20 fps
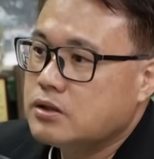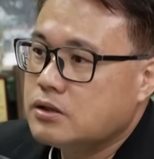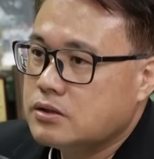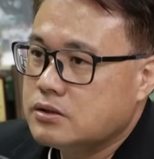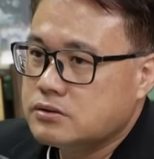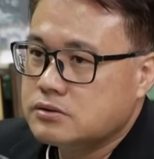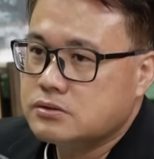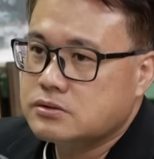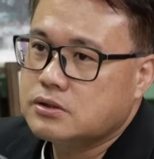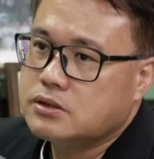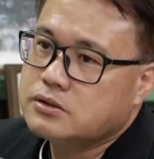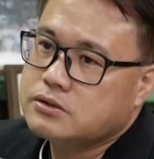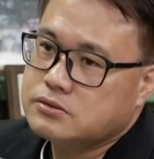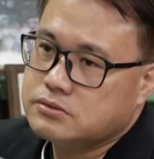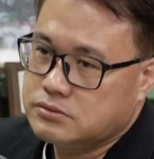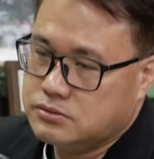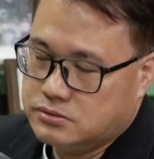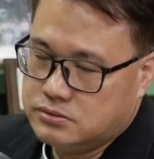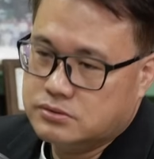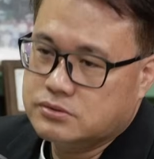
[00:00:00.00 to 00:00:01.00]
呃，只
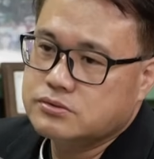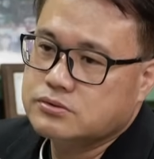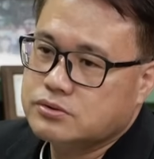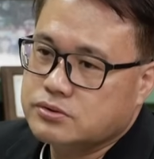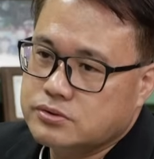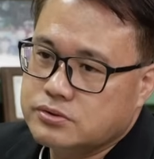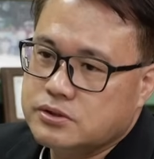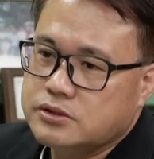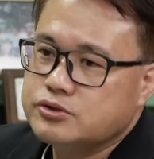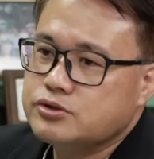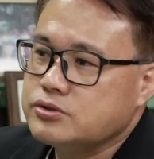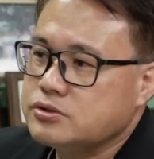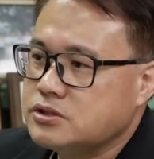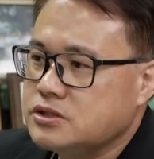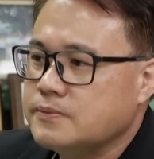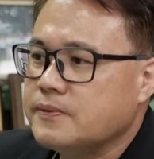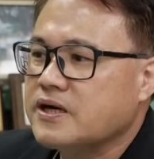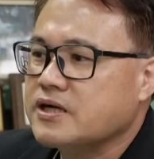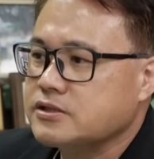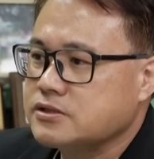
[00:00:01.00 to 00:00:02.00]
有就就也许
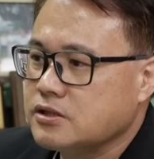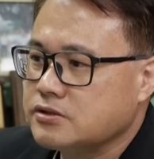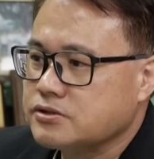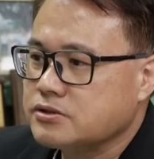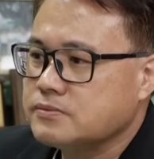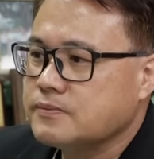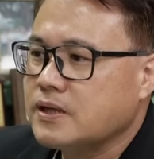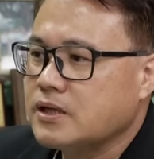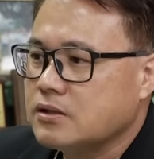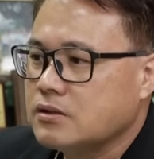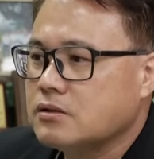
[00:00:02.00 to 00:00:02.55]
七八个小时吧。